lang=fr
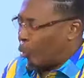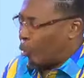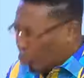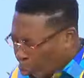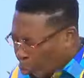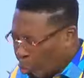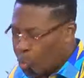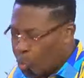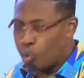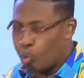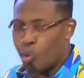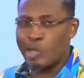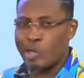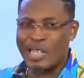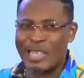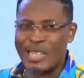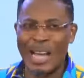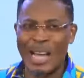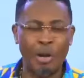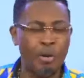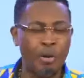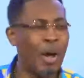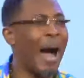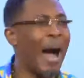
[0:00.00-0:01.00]
nous le
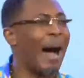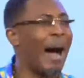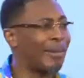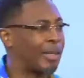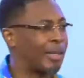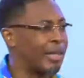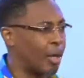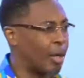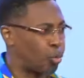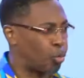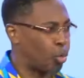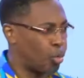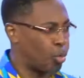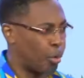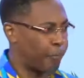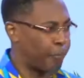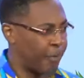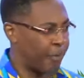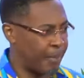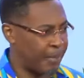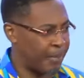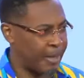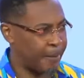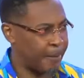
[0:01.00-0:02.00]
salut entre dans toute notre
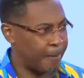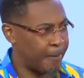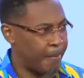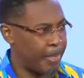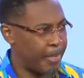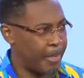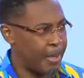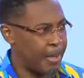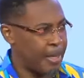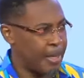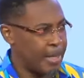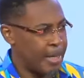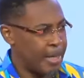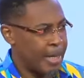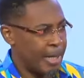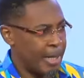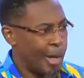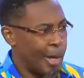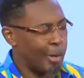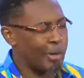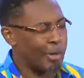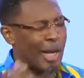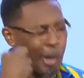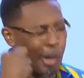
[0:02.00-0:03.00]
famille
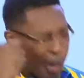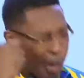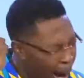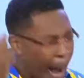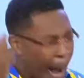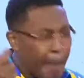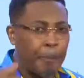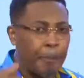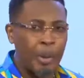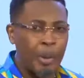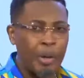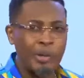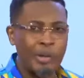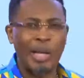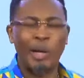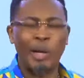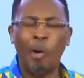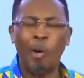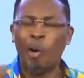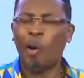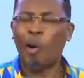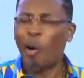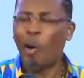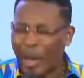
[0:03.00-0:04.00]
nous allons appeler, nous
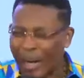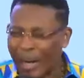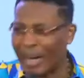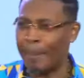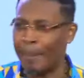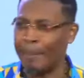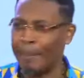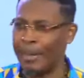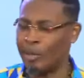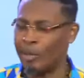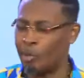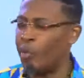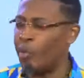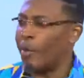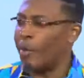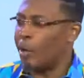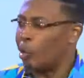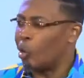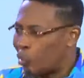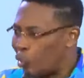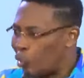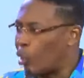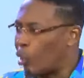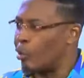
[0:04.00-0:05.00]
allons réclamer devant
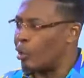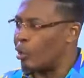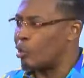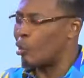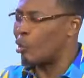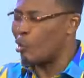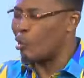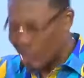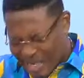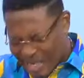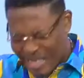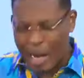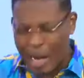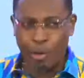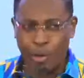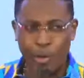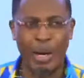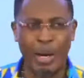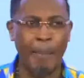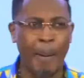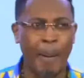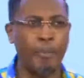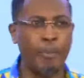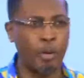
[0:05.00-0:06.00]
le trône de Dieu le salut
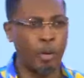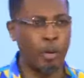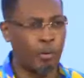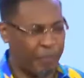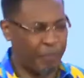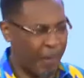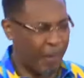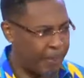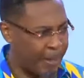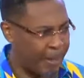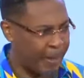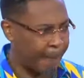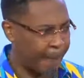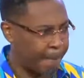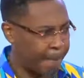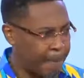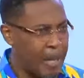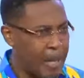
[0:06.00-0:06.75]
des membres de notre famille.